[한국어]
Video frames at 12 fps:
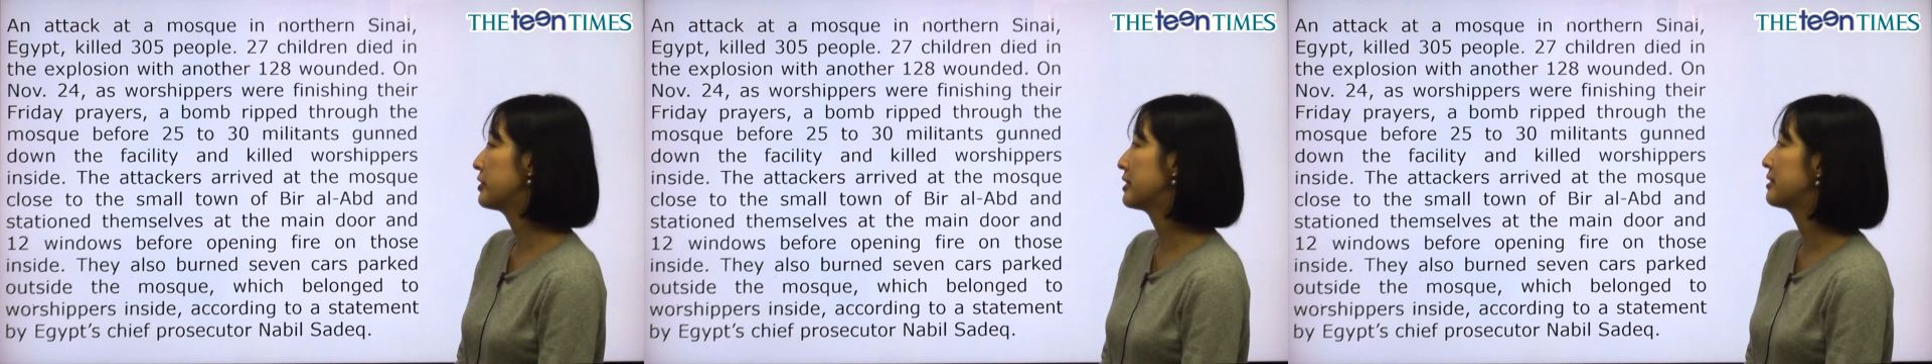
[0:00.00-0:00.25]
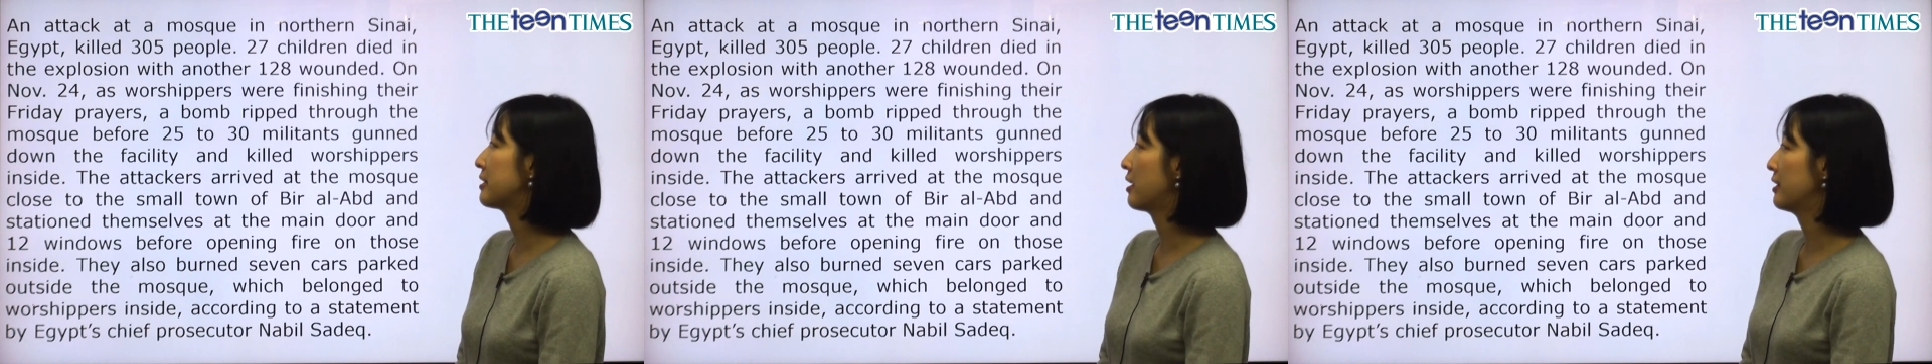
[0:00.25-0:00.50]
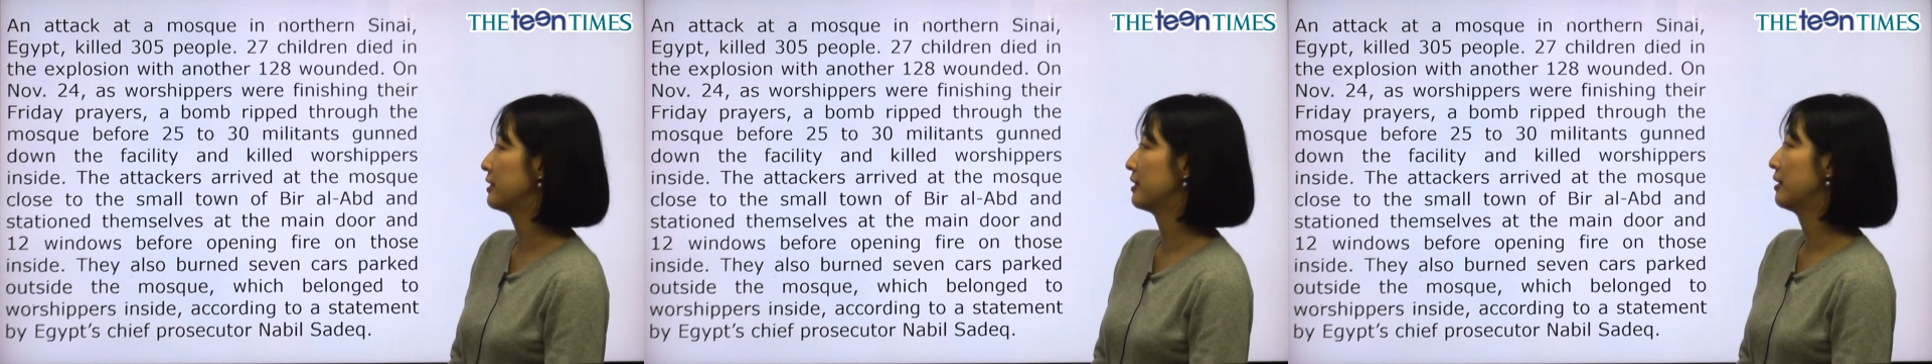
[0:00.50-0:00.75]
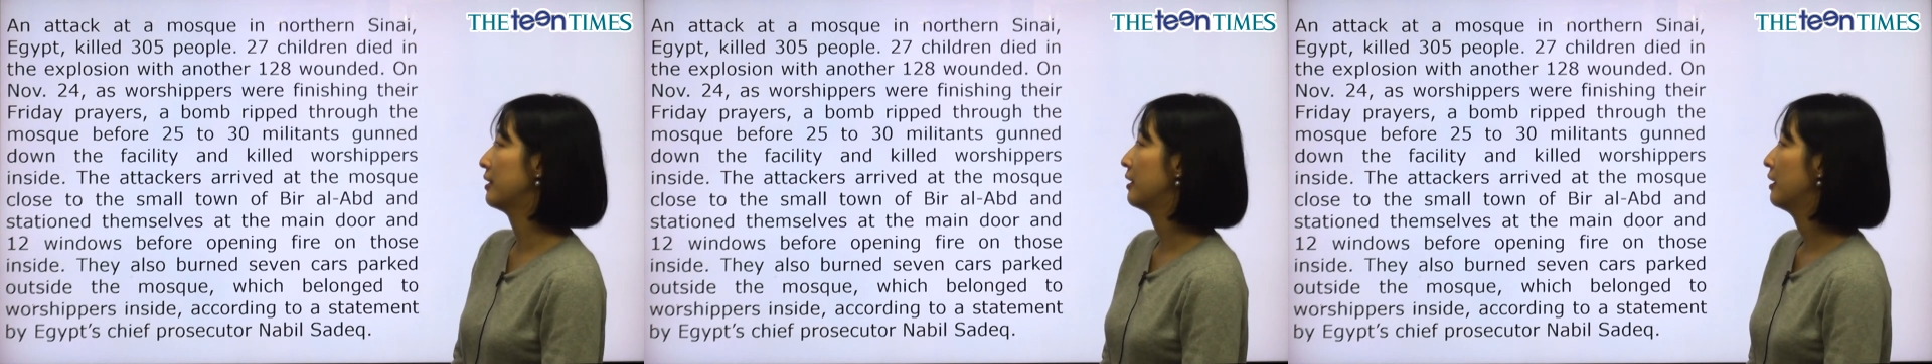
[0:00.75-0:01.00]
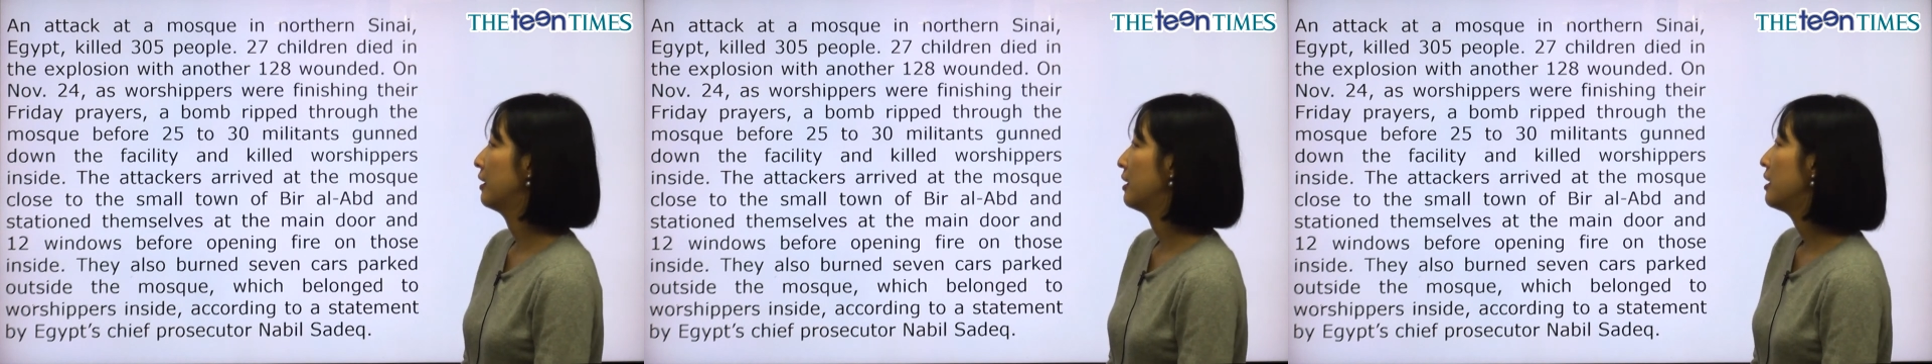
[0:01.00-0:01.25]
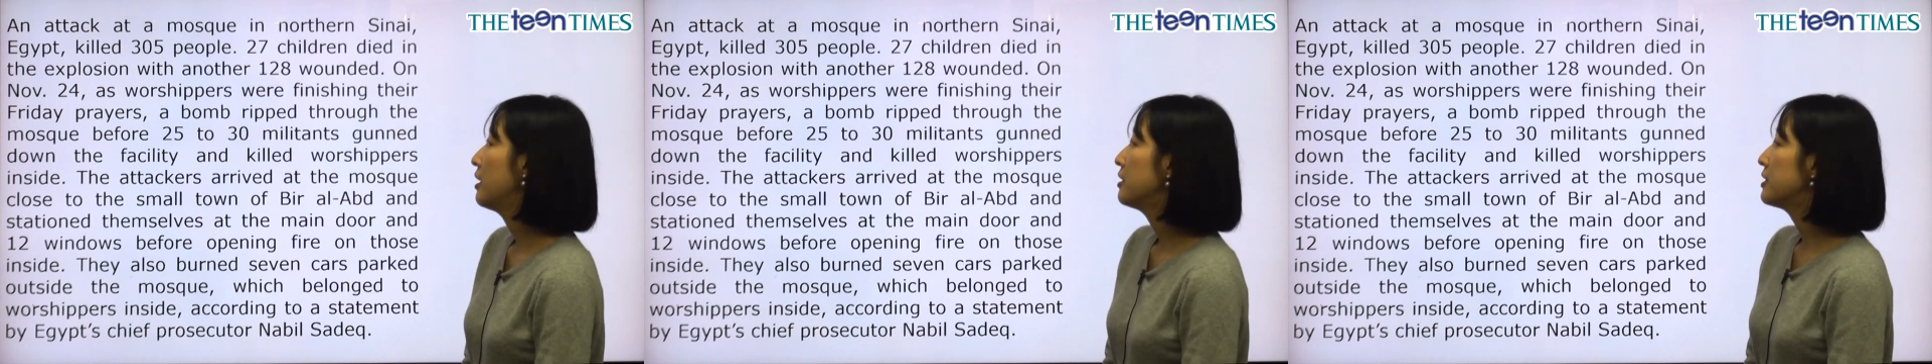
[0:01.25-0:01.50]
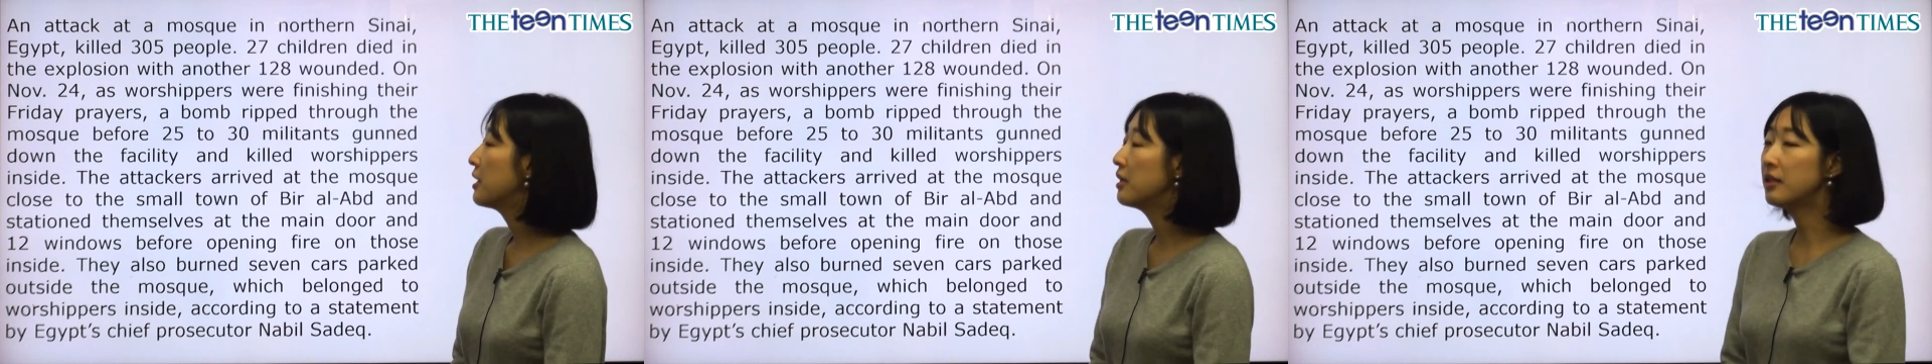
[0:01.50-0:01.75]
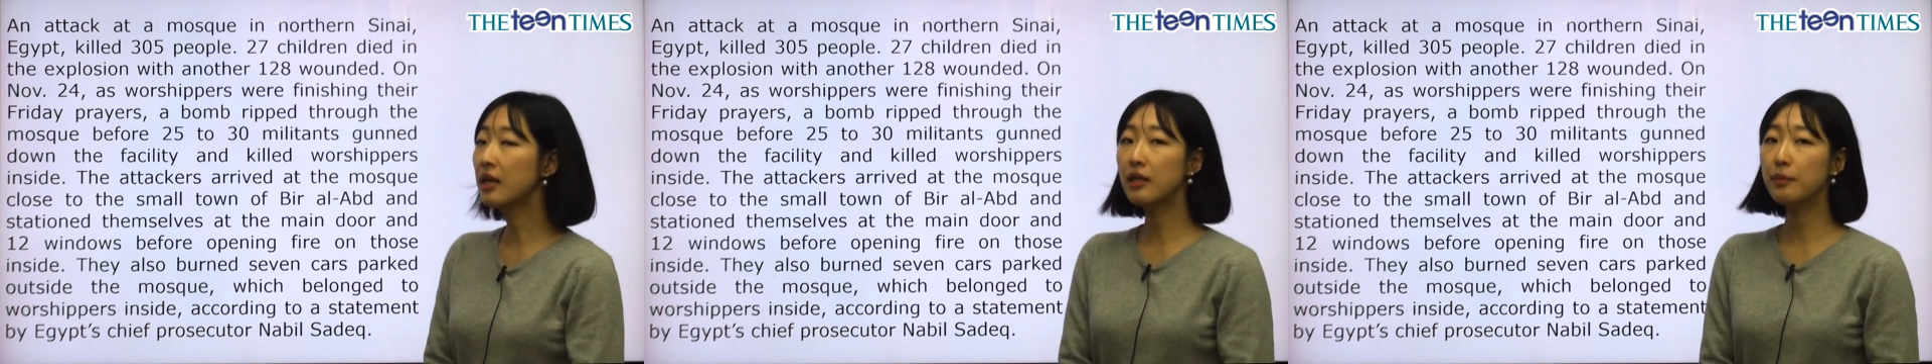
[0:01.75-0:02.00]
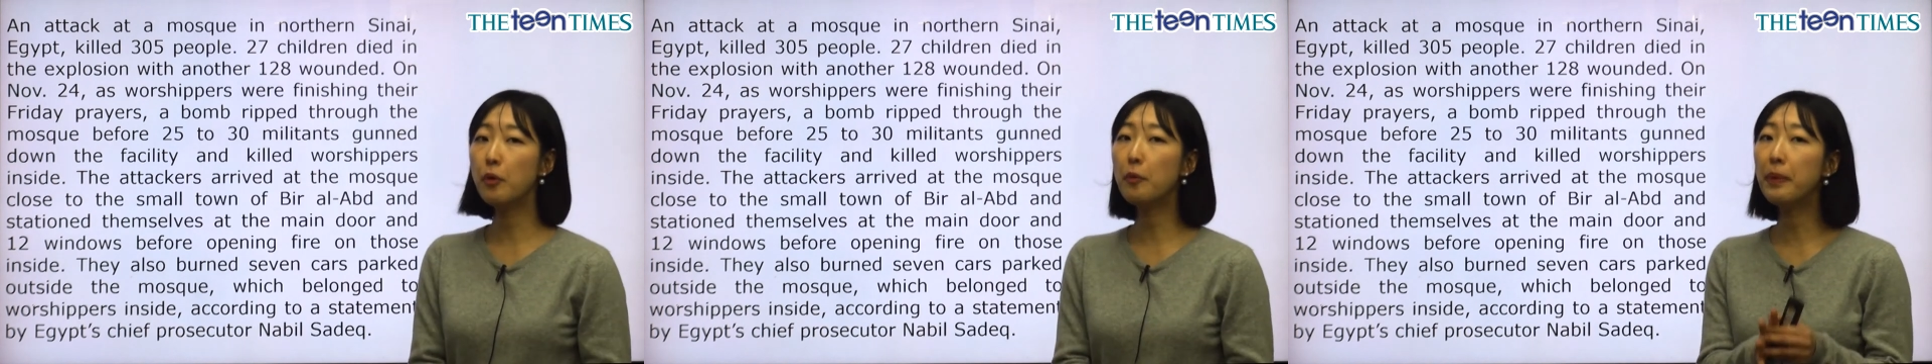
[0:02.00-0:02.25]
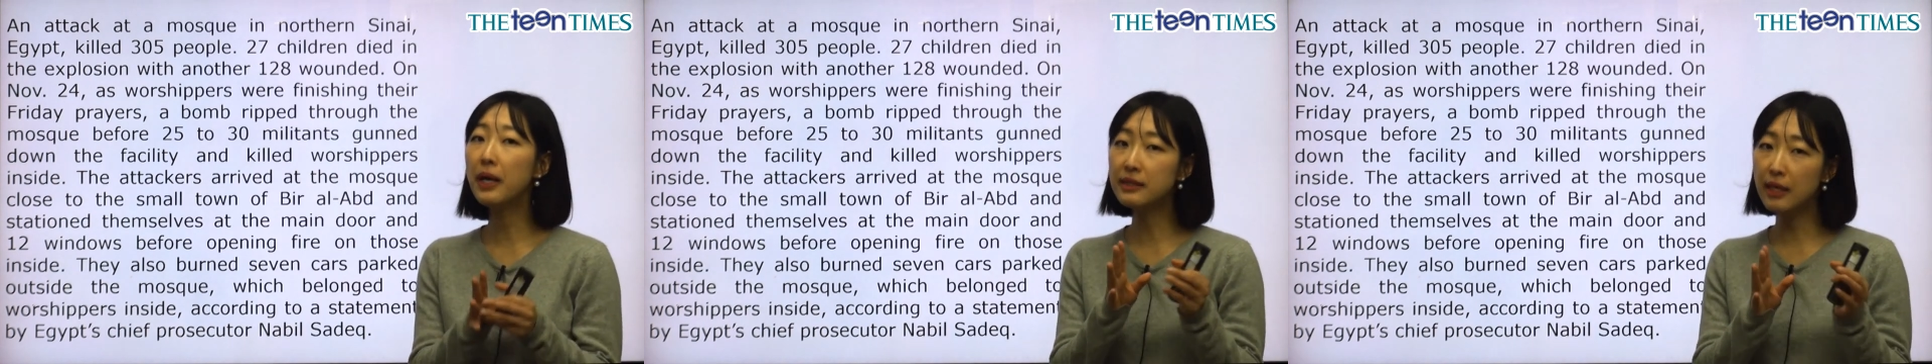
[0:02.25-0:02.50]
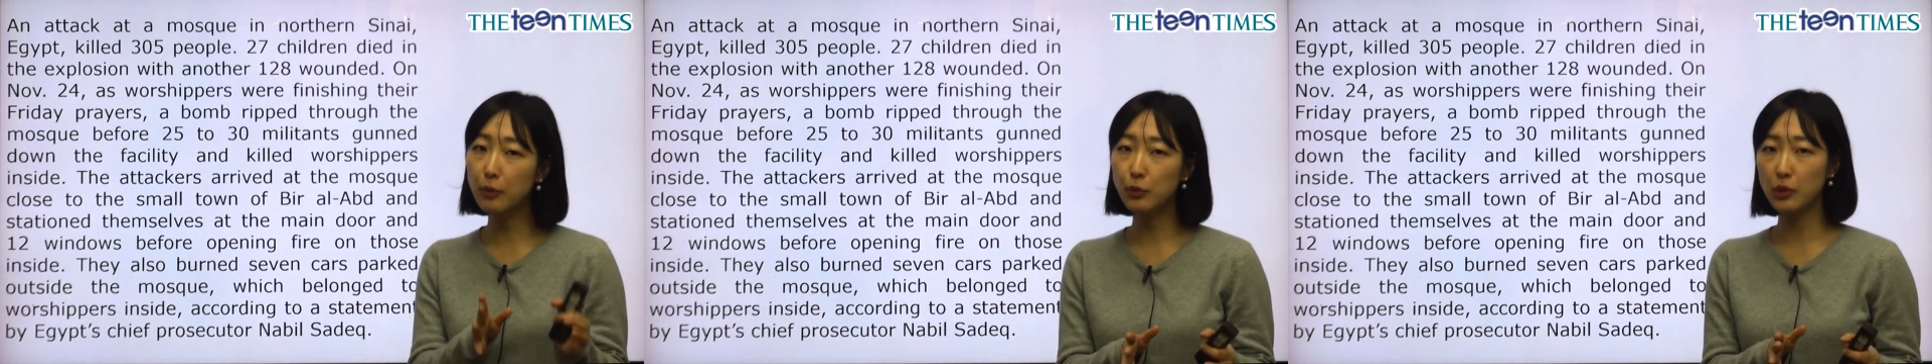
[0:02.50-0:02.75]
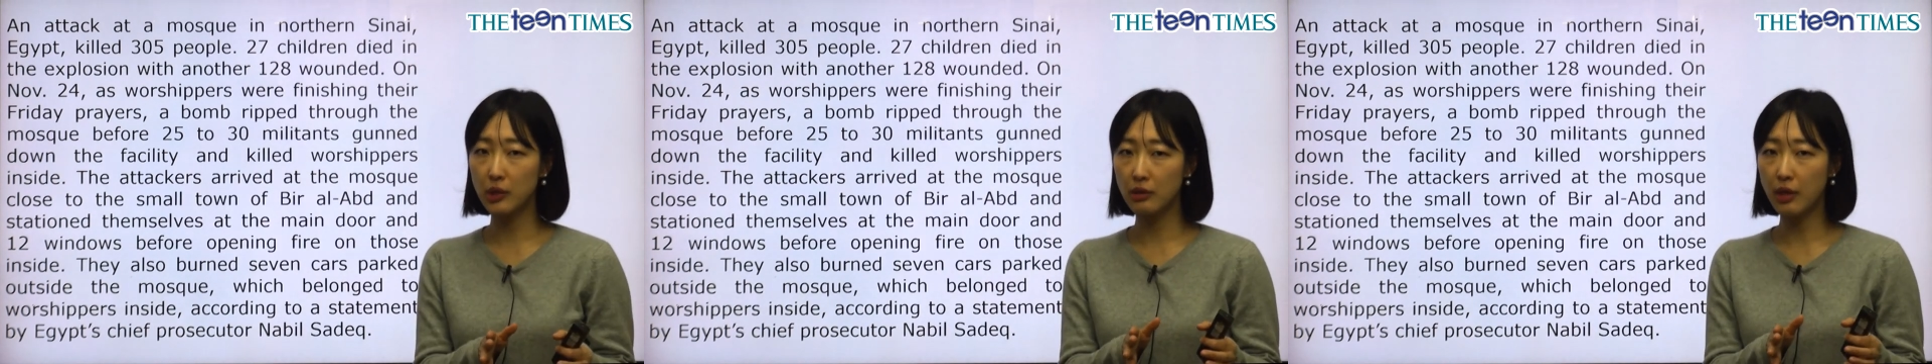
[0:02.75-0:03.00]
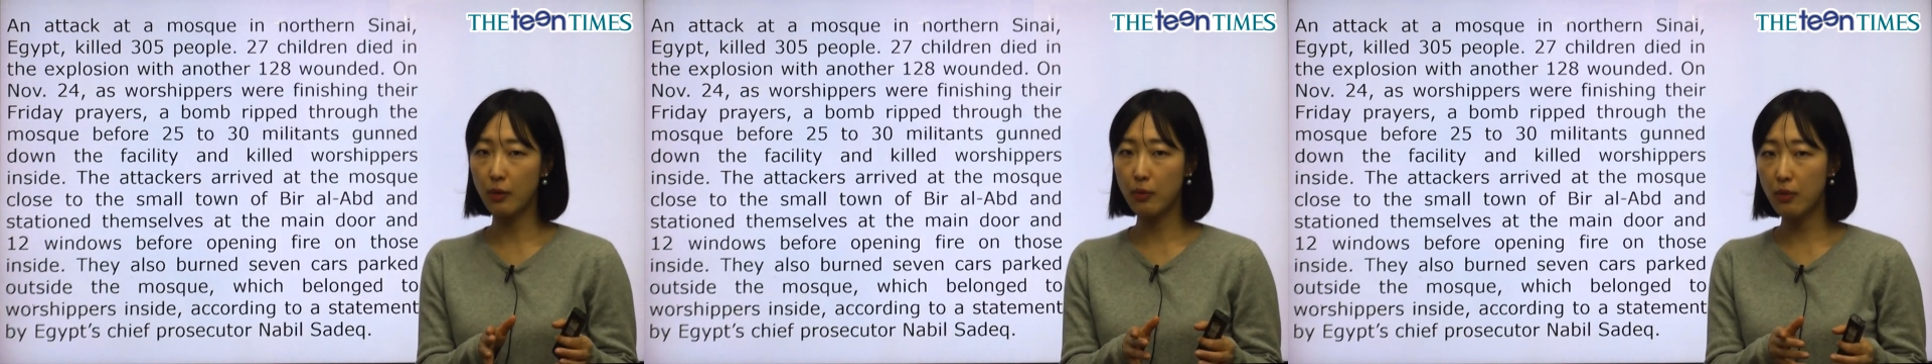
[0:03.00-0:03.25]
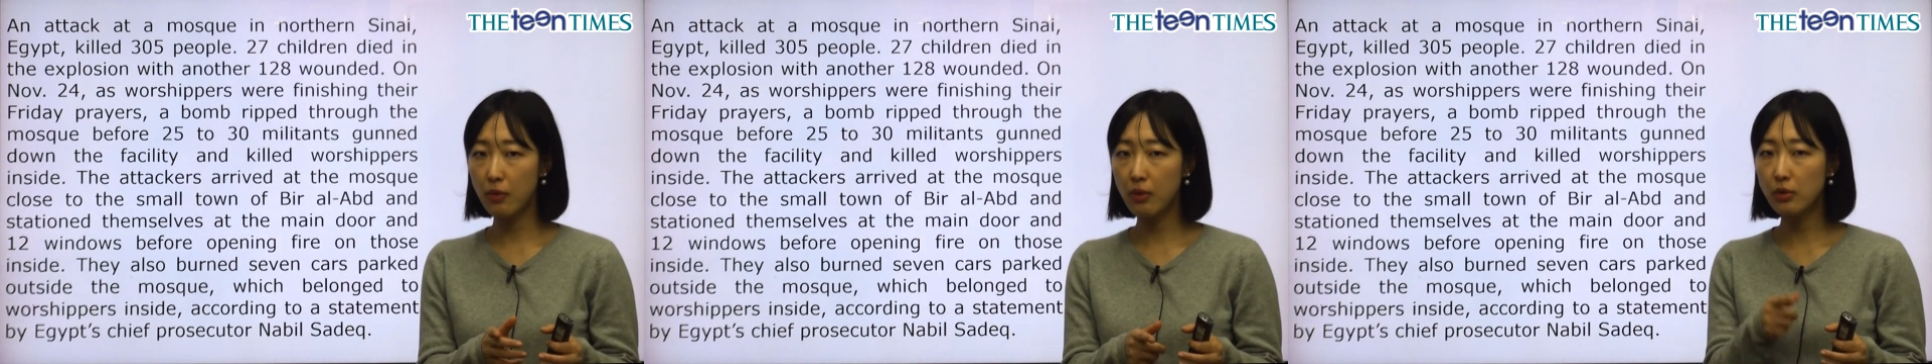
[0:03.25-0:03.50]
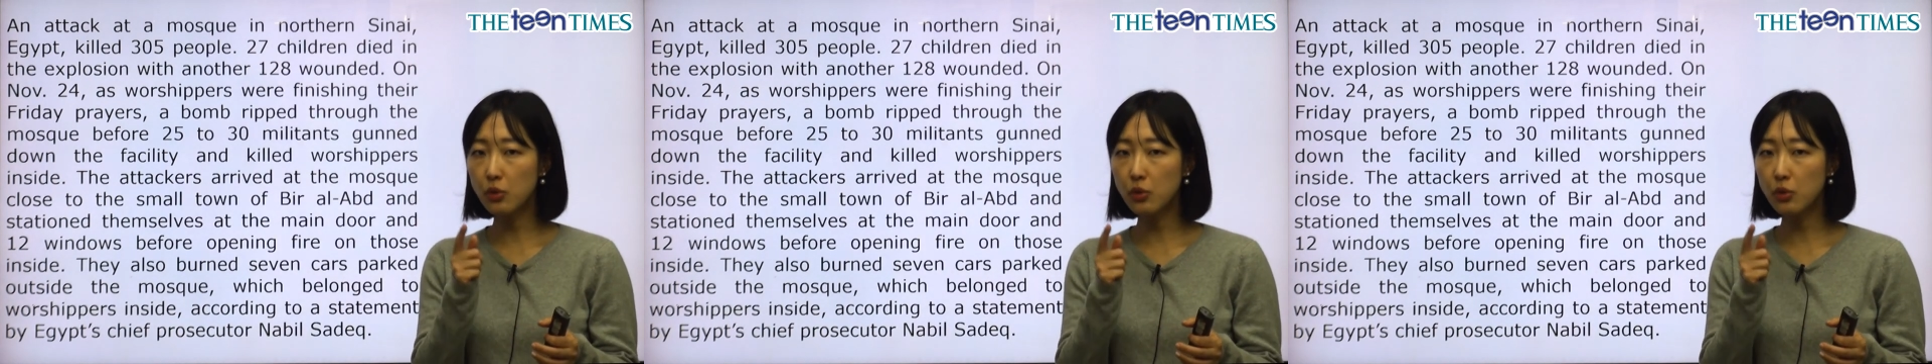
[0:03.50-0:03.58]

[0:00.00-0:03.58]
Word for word: inside. 자, 일단은 폭발 사고도 일어났고